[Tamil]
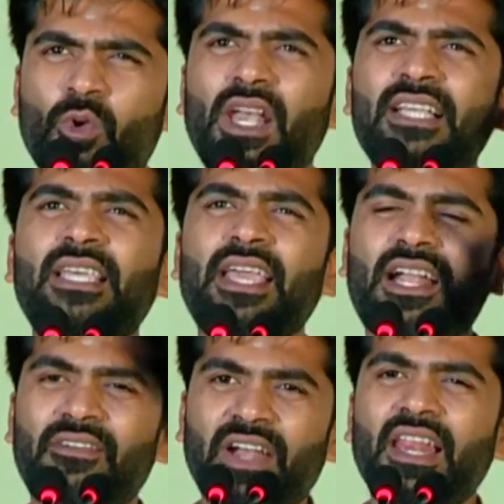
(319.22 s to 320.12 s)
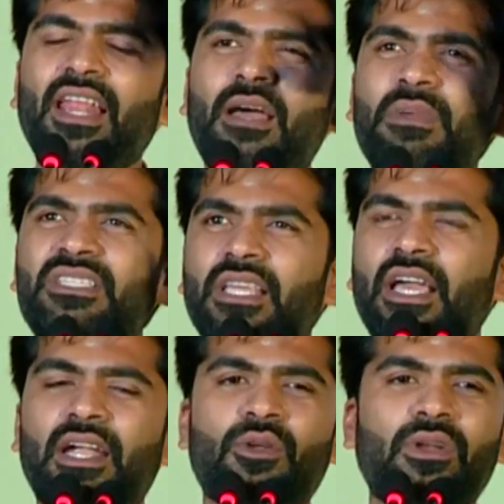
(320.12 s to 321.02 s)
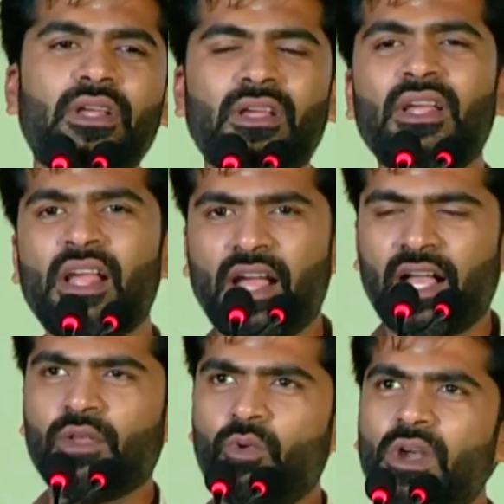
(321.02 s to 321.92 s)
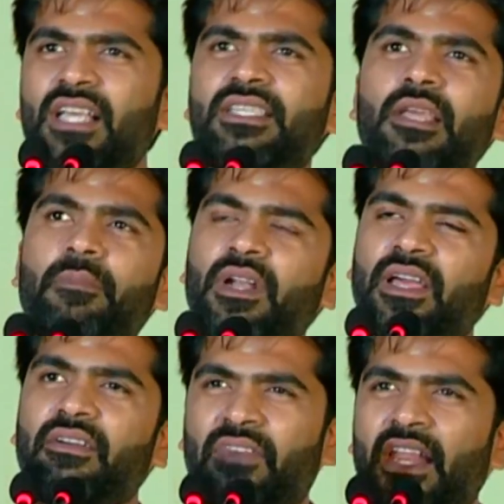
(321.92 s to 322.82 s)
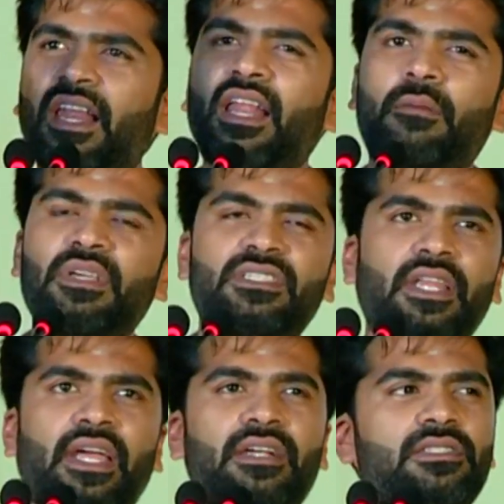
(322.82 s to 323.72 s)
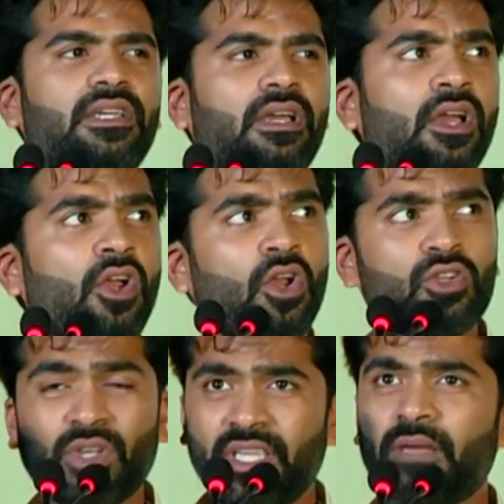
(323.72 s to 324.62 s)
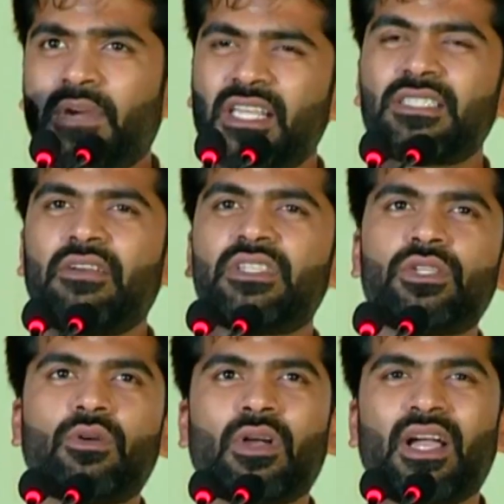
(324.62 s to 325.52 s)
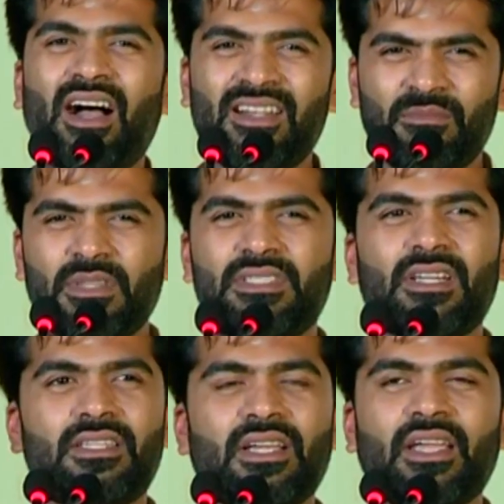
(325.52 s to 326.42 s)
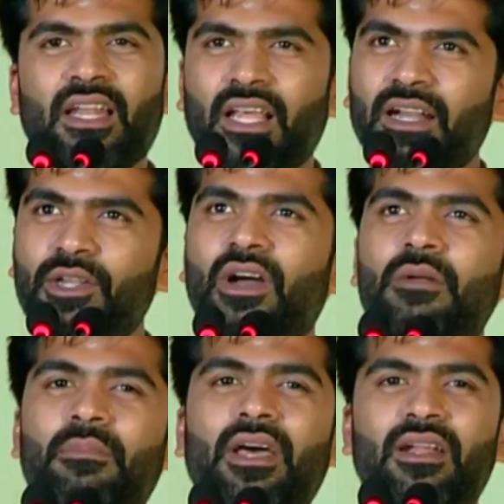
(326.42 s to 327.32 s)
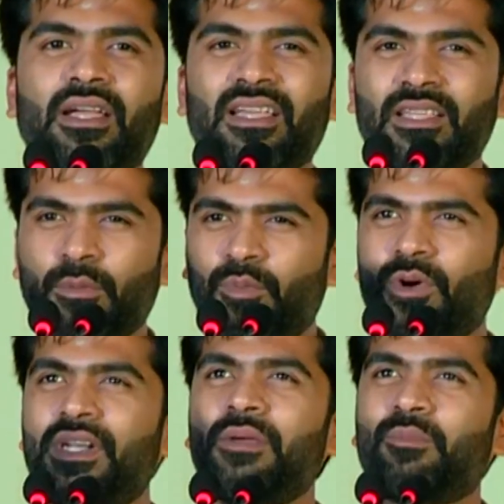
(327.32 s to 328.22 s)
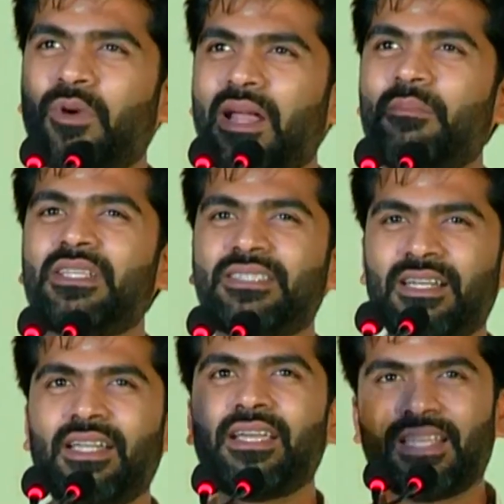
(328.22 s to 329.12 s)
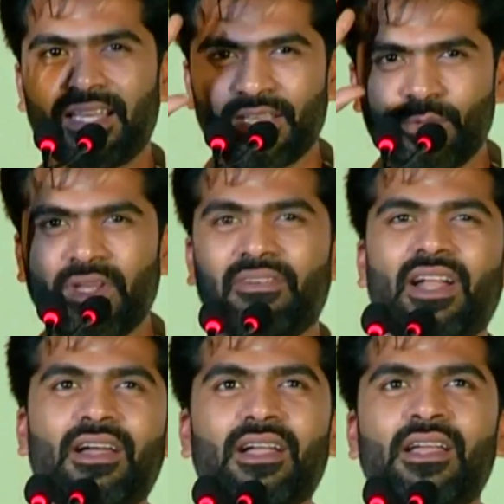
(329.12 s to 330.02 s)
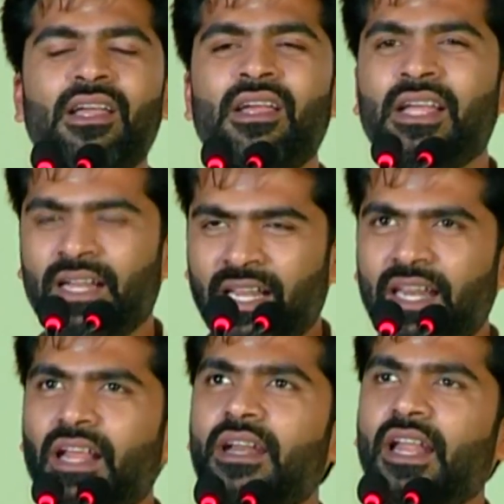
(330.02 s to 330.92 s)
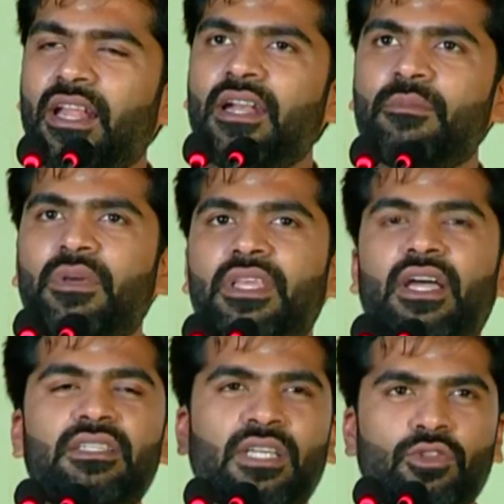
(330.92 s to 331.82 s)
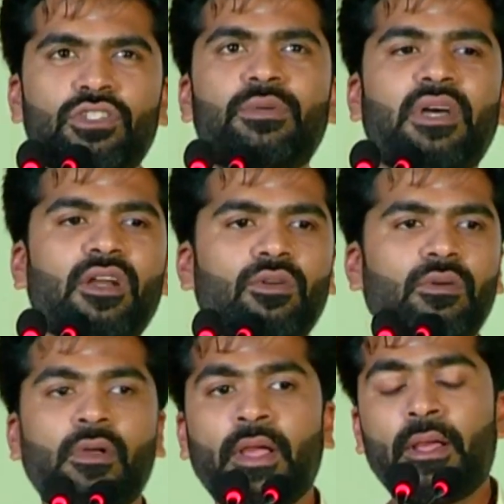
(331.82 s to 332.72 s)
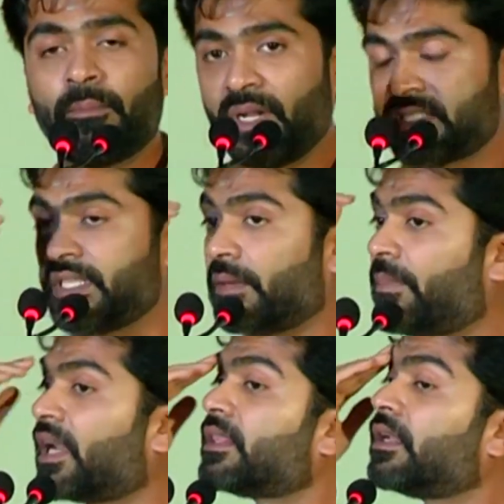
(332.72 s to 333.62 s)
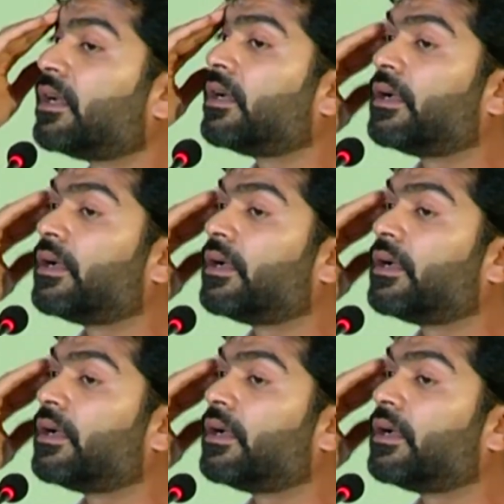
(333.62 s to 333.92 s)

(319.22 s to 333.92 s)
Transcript: உள்ளே சரியானா வெளியில் எல்லாமே சரியாயிடுங்க அந்த உள்ளே சரி பண்ண வெளியில் எல்லாமே சரியாயிடுச்சு ஸோ இதை மனசில் வச்சுக்கோங்க அன்பு செலுத்துங்க எல்லாருக்கிட்டையும் அன்பாருங்க இந்த போட்டி பொறாமை சண்டை இதெல்லாம் எதுவுமே வேணாங்க எல்லாரும் நல்லா நிம்மதியாக சந்தோஷமாக இருக்கணும் ப்ளஸ் இந்த படத்தை